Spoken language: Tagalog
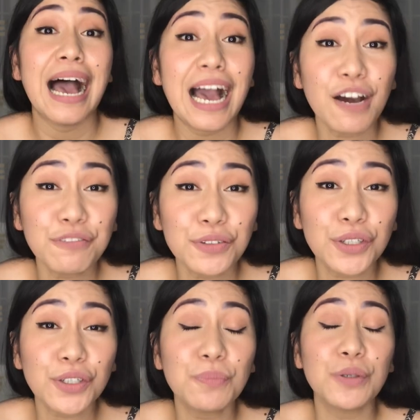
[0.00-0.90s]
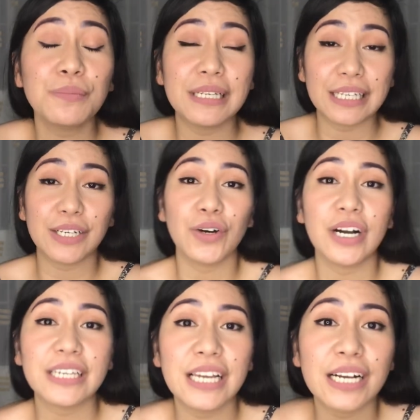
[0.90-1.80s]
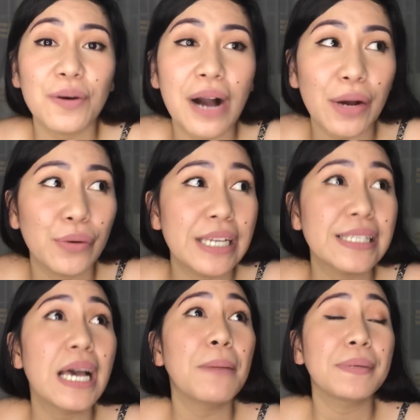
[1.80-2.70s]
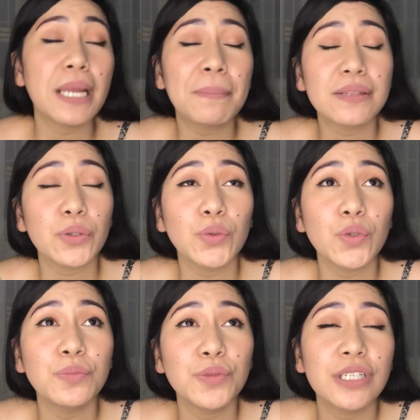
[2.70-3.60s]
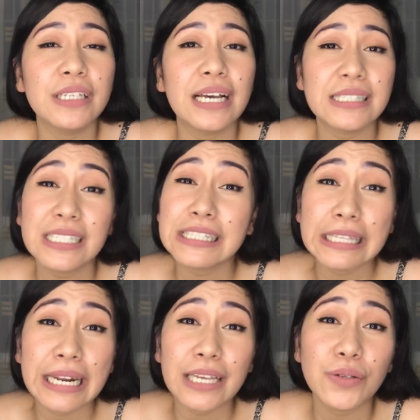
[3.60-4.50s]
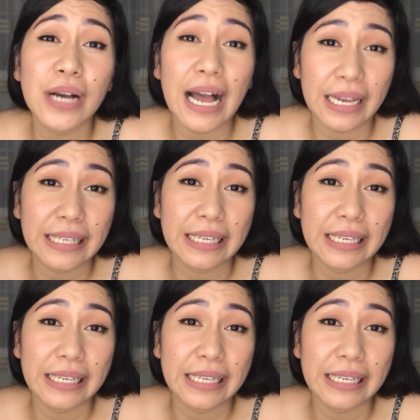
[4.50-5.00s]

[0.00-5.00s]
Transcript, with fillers: After ko pong maligo, ang ginagawa ko is pinapatuyo ko muna na as in dry yung aking